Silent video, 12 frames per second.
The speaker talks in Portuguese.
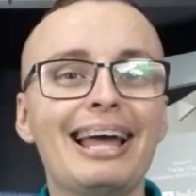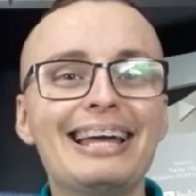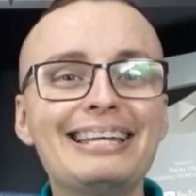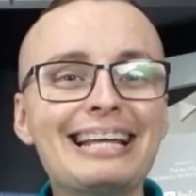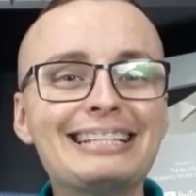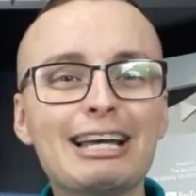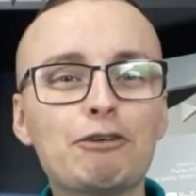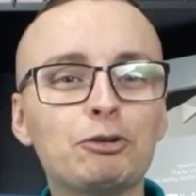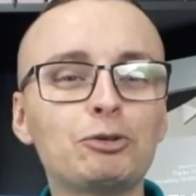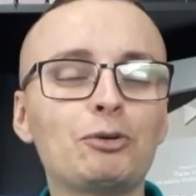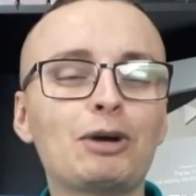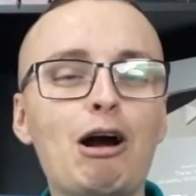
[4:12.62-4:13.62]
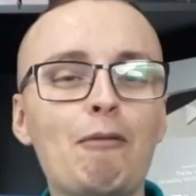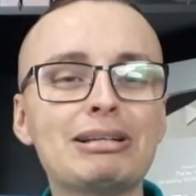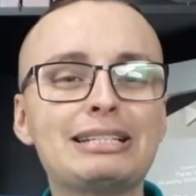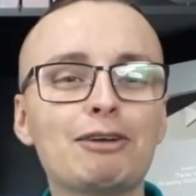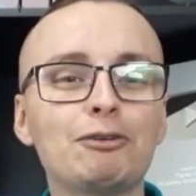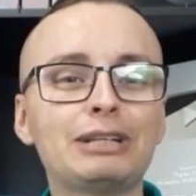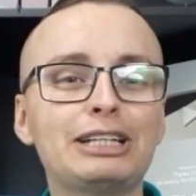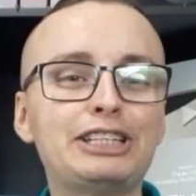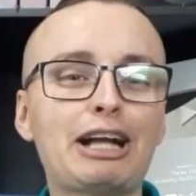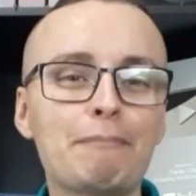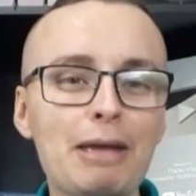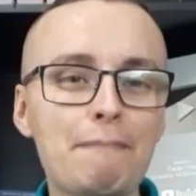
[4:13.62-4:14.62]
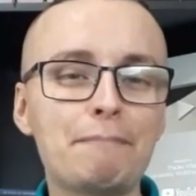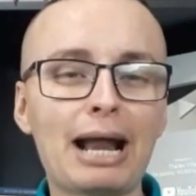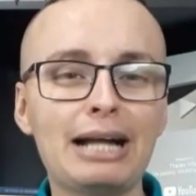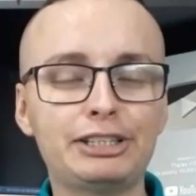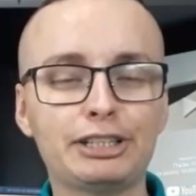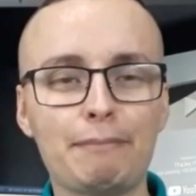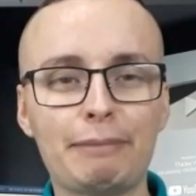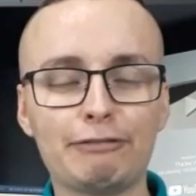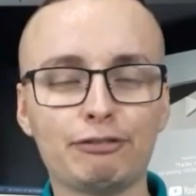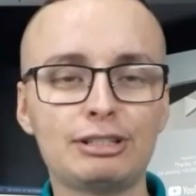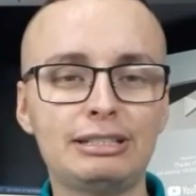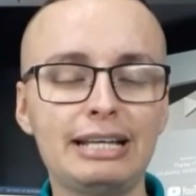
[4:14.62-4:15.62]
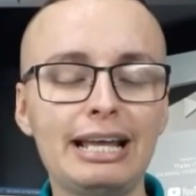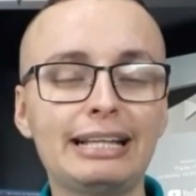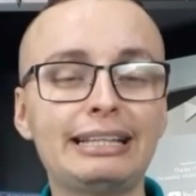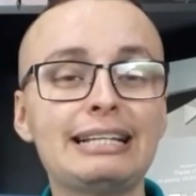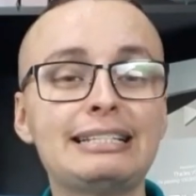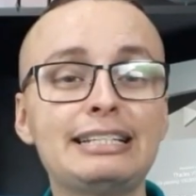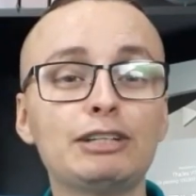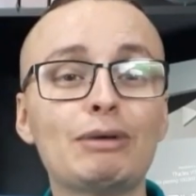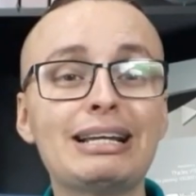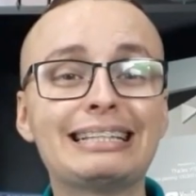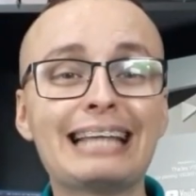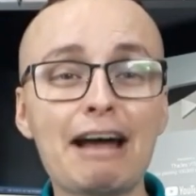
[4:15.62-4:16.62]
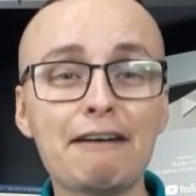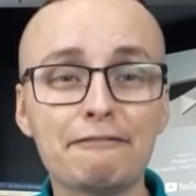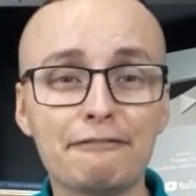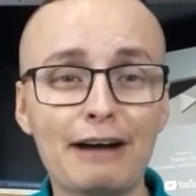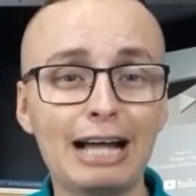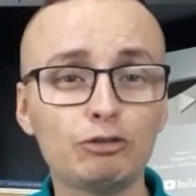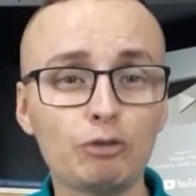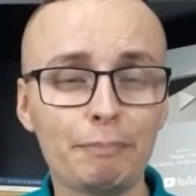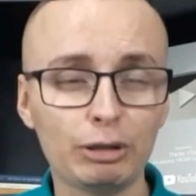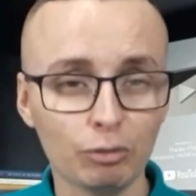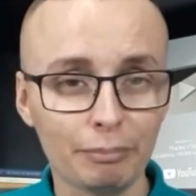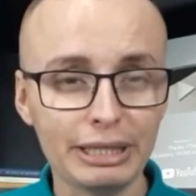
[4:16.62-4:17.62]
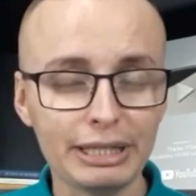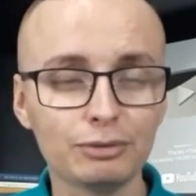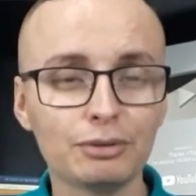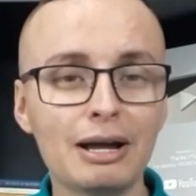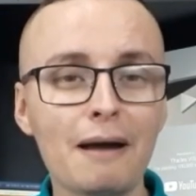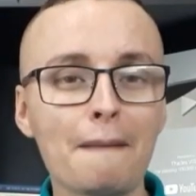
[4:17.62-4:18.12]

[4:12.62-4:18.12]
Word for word: E em segundo lugar, uma segunda dica bem prática para você que tem sido aí travado pelo medo,